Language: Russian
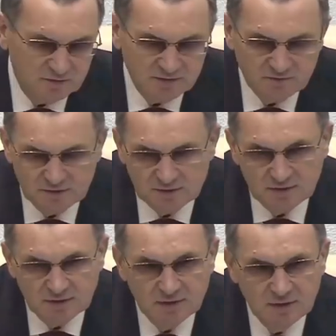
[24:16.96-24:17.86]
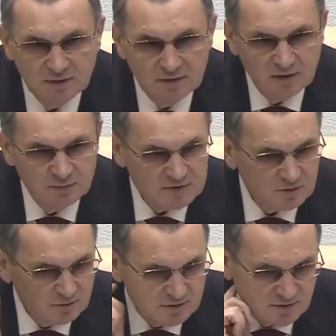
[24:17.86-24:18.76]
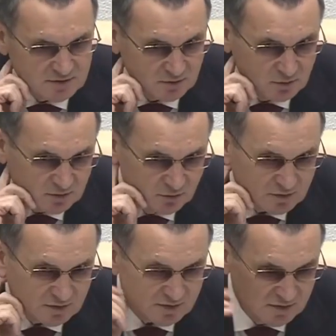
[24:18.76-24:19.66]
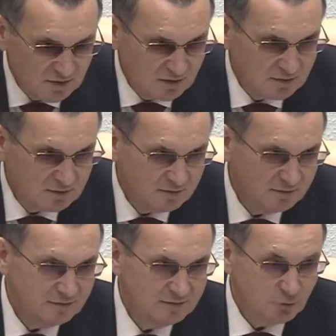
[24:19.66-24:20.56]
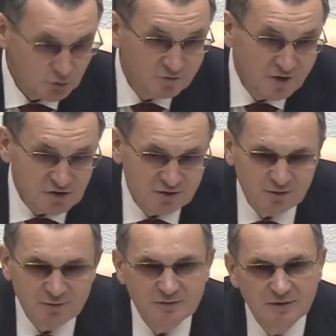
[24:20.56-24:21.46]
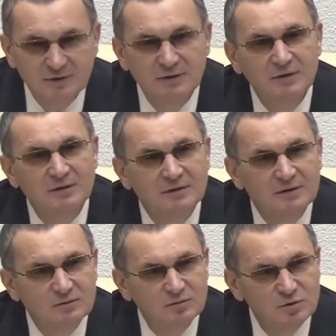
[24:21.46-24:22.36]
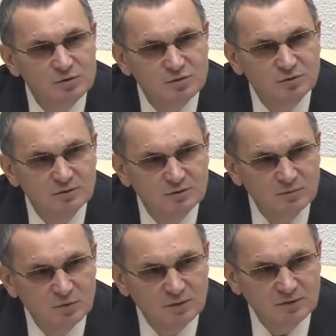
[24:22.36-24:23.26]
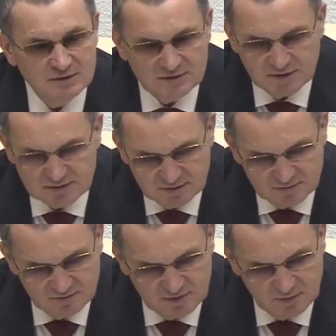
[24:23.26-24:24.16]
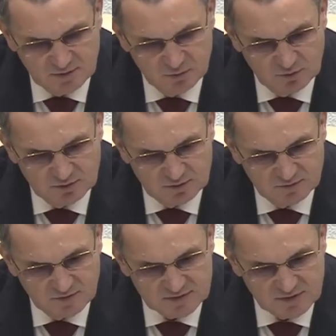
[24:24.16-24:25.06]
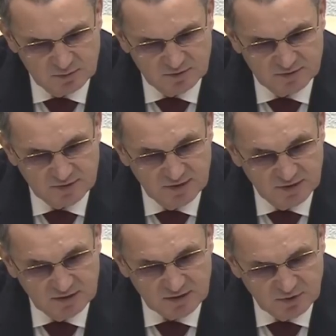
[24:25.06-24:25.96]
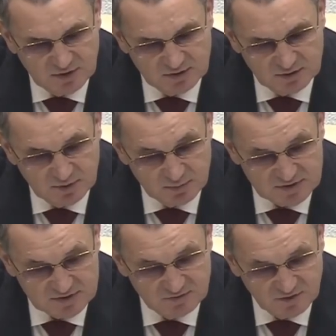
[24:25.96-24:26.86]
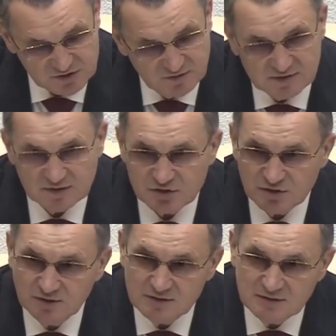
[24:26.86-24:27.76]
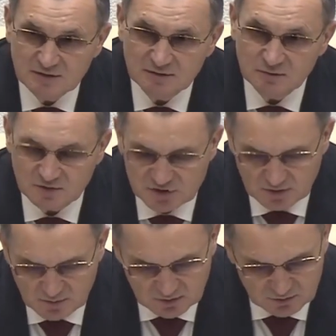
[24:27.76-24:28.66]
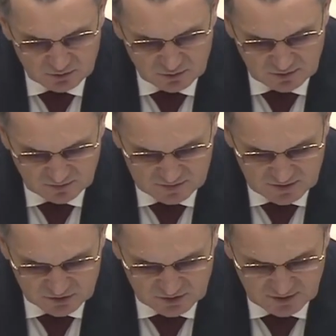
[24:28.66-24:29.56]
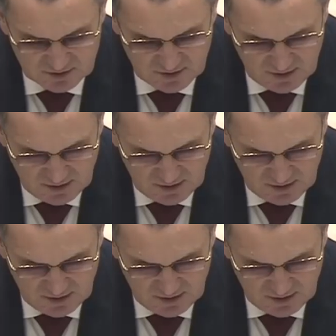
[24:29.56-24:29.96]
вы нам выдали. А поскольку здесь аудитория сенаторов, э, тоже важных людей, я думаю, что многое сказанного вами будет востребовано. Я бы хотел попросить вашего разрешения, если уважаемая аудитория не возражает,